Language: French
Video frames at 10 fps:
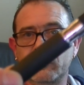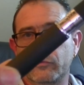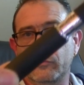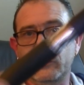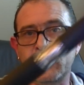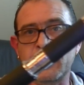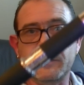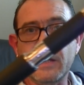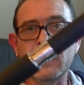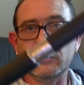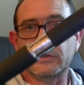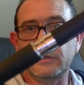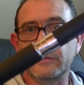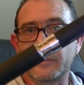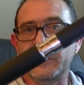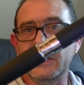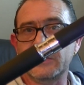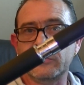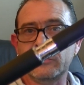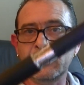vous aimez bien aussi vaper
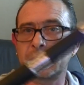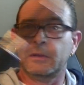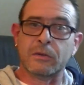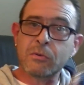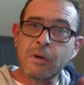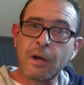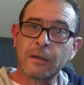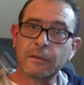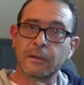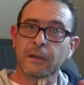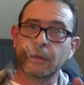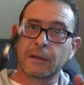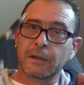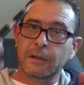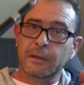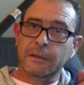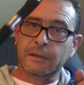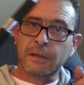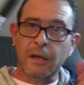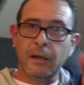là-dessus. C'est cool, hein
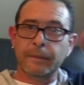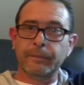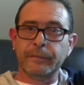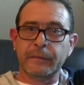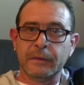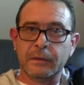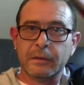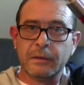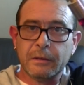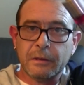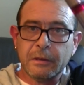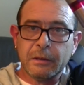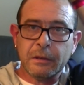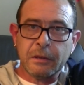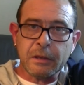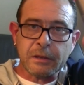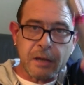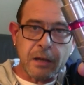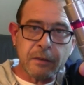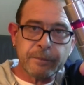Ça. Et
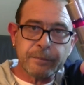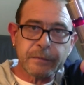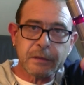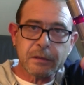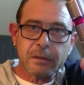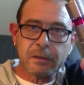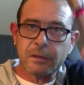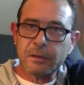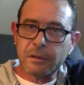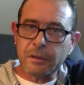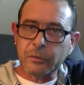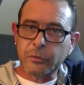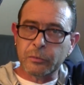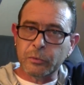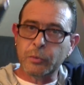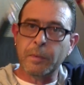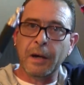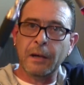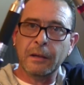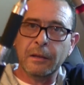ça, si on se bouge
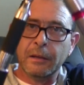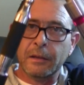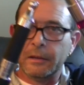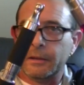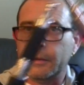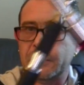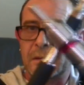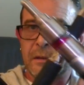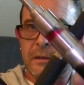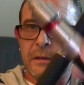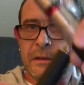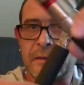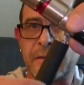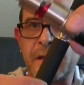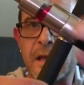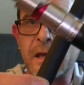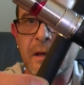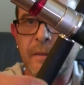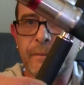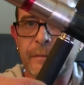pas, c'est fini.
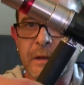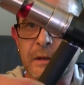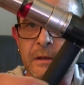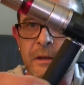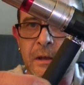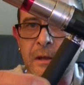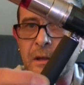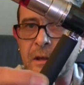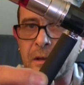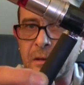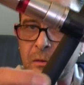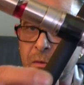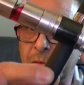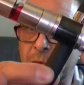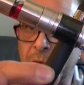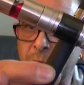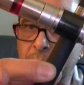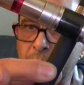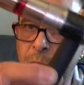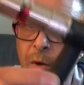C'est
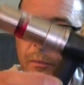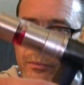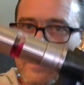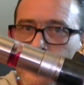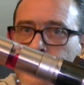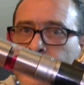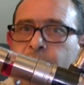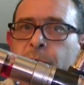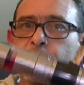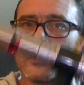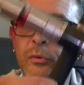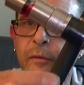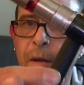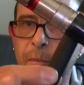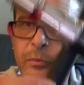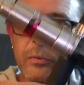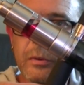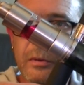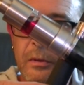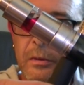on pourra plus vaper là-dessus, on trouvera plus
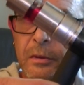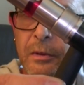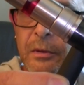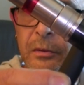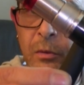de